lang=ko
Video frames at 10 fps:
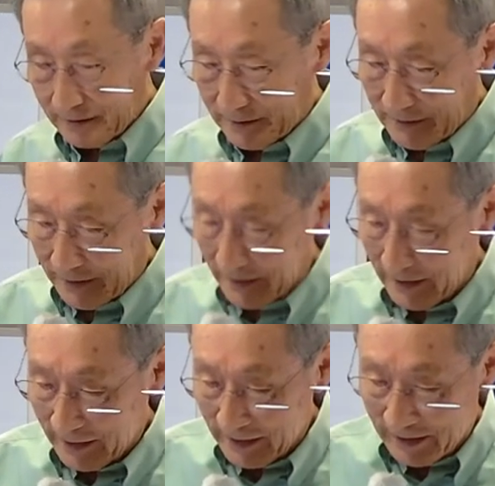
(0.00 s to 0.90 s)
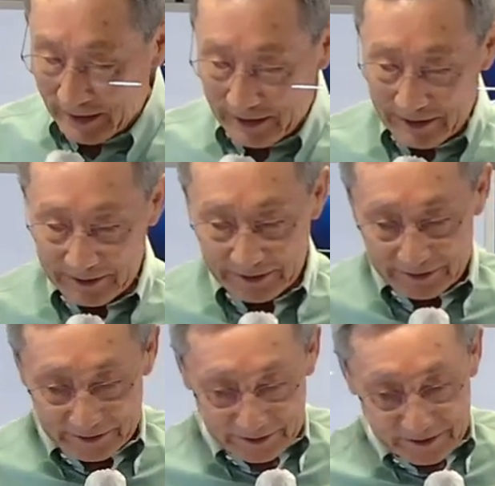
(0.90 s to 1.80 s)
아,
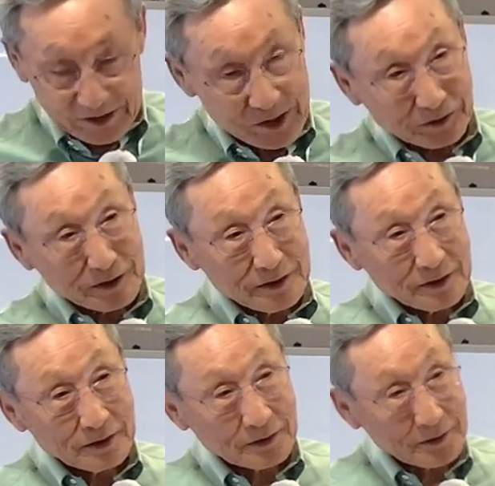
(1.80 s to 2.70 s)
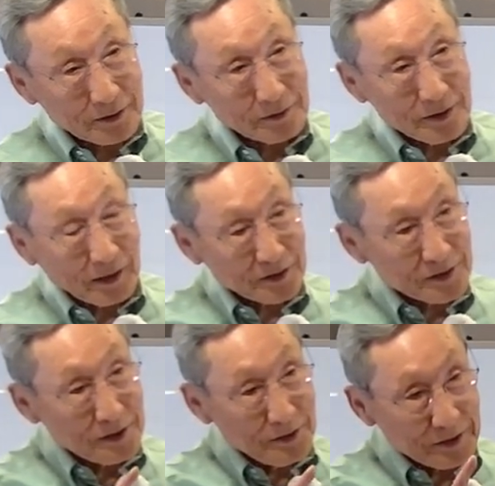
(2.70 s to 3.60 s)
이 전, 그런데
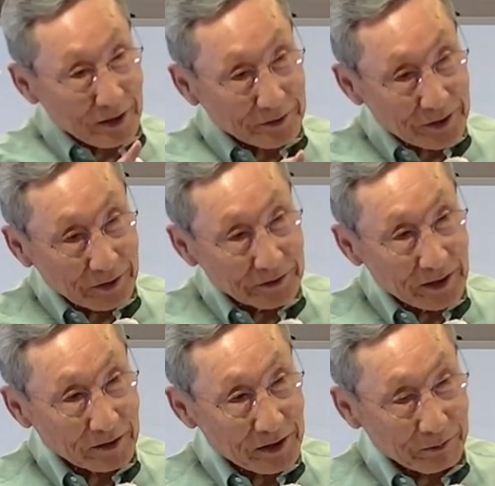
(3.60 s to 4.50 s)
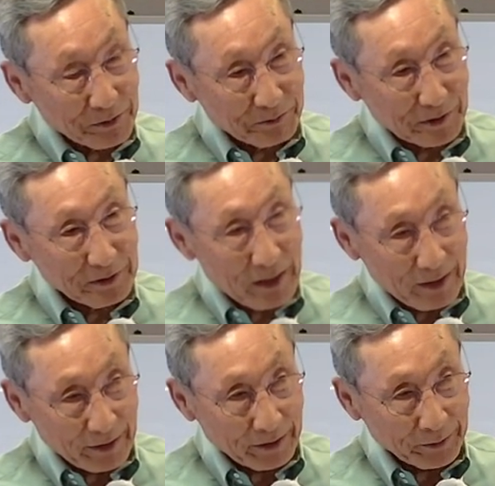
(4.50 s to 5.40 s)
진짜 전자 제품은
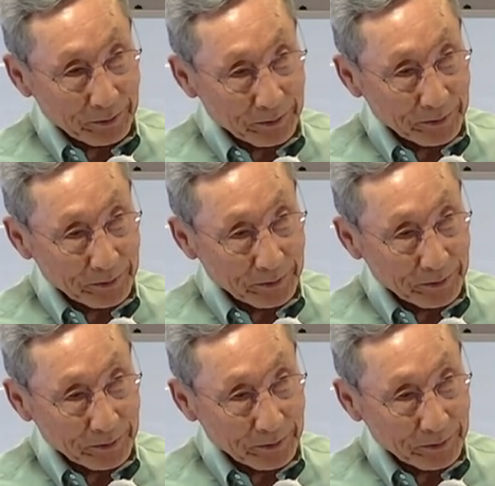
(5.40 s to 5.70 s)
아니에요.